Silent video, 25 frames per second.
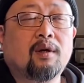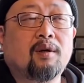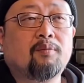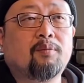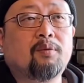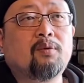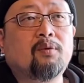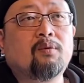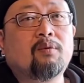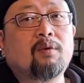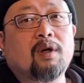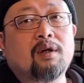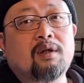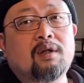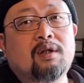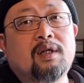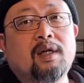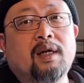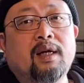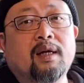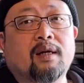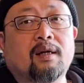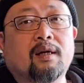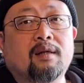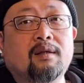不光是
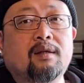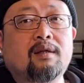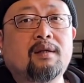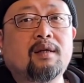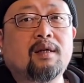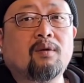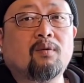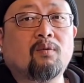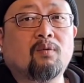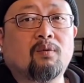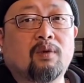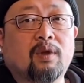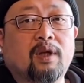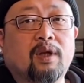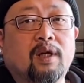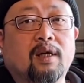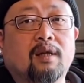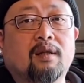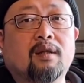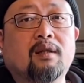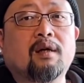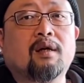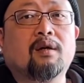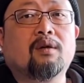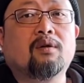这个，您这五
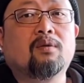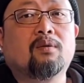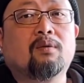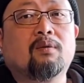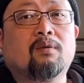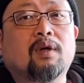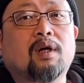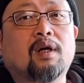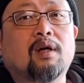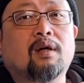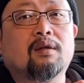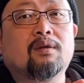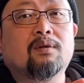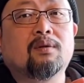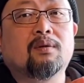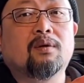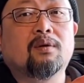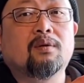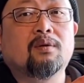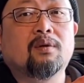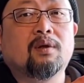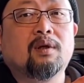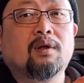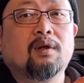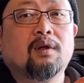年当中啊，就是
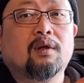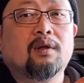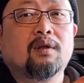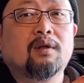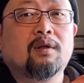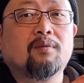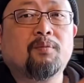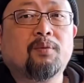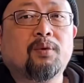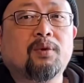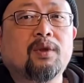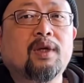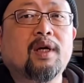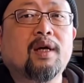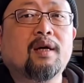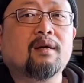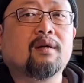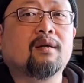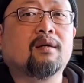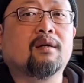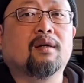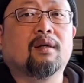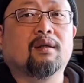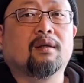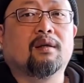说您不太
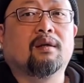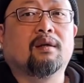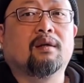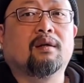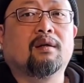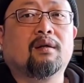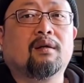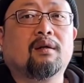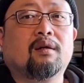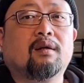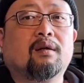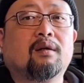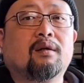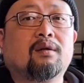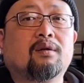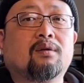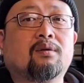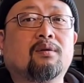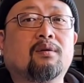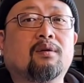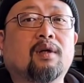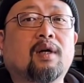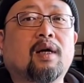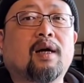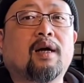可能，就
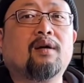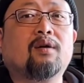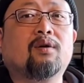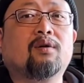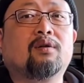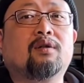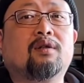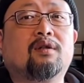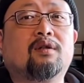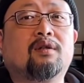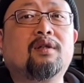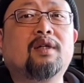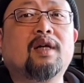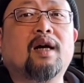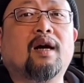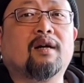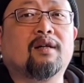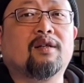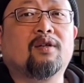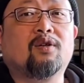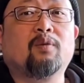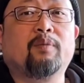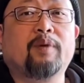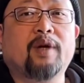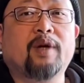是还有职场，
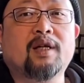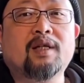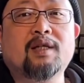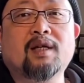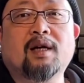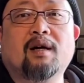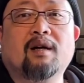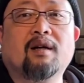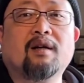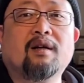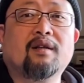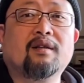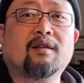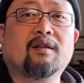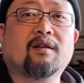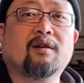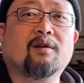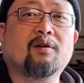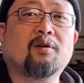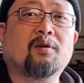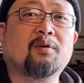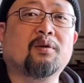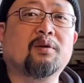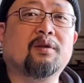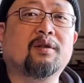您就别想能
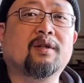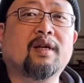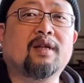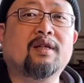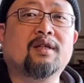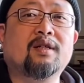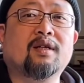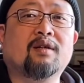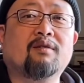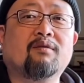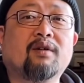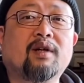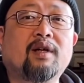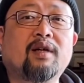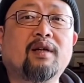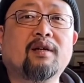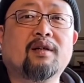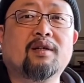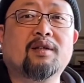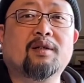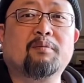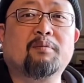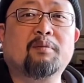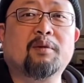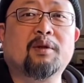够再成为一个
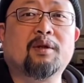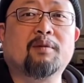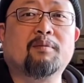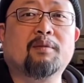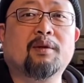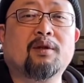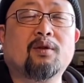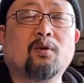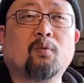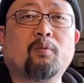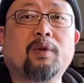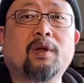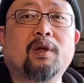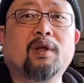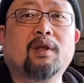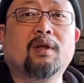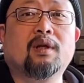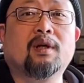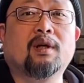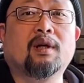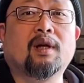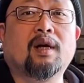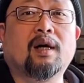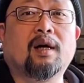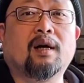什么什么牛逼的
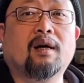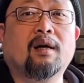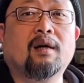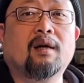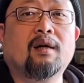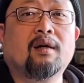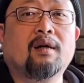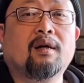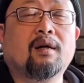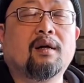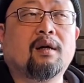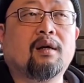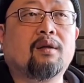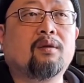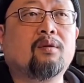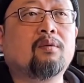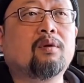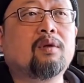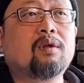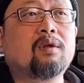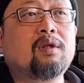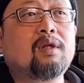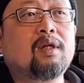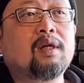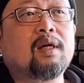人了啊。很
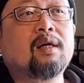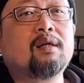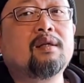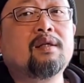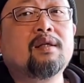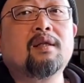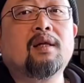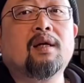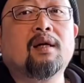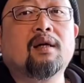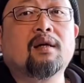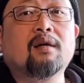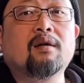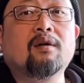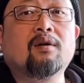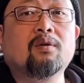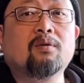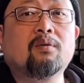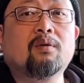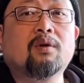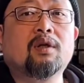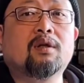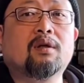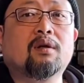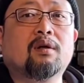多你看现在更
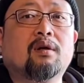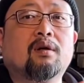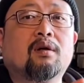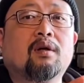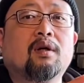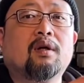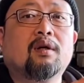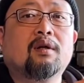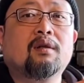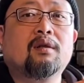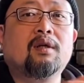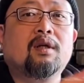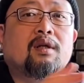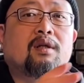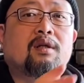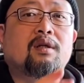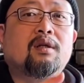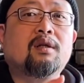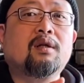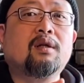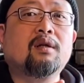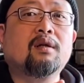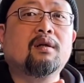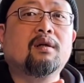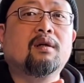多的时候，你是
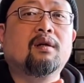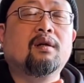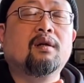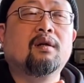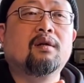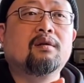一个